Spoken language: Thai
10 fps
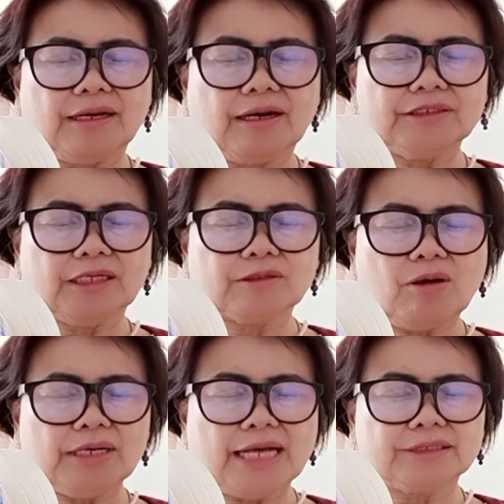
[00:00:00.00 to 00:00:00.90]
เรายัง
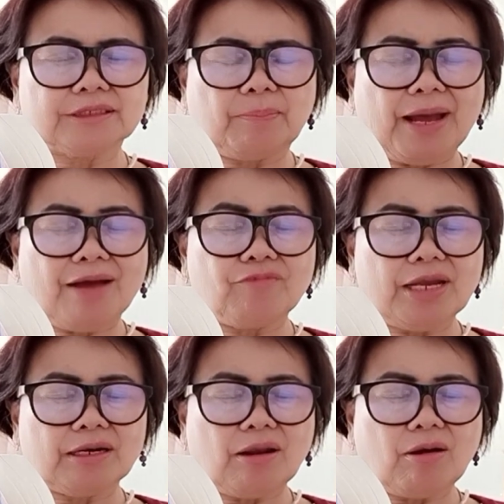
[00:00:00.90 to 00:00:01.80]
ต้องการสภาพแว
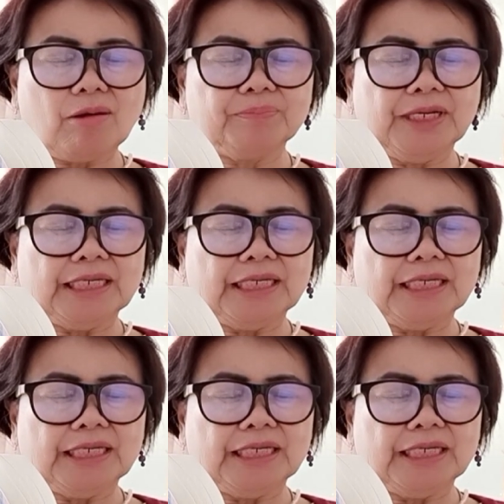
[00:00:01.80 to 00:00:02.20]
ดล้อม